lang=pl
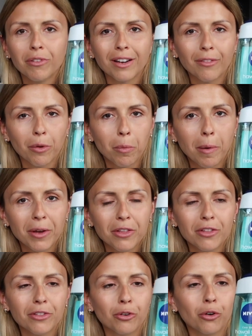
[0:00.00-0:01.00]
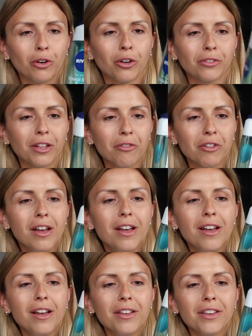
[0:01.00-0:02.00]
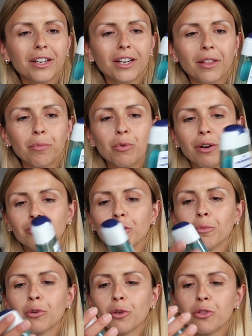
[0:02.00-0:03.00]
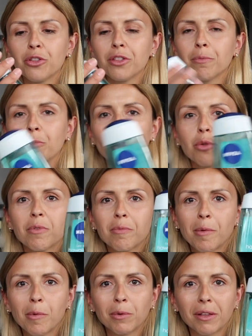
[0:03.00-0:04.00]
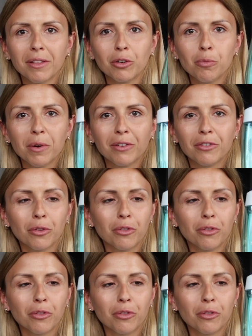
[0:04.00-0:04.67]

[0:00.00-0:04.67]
pozdrawiam mama, jeśli to oglądasz. Jak raz byłam w domu rodzinnym, byłyśmy z mamą na zakupach w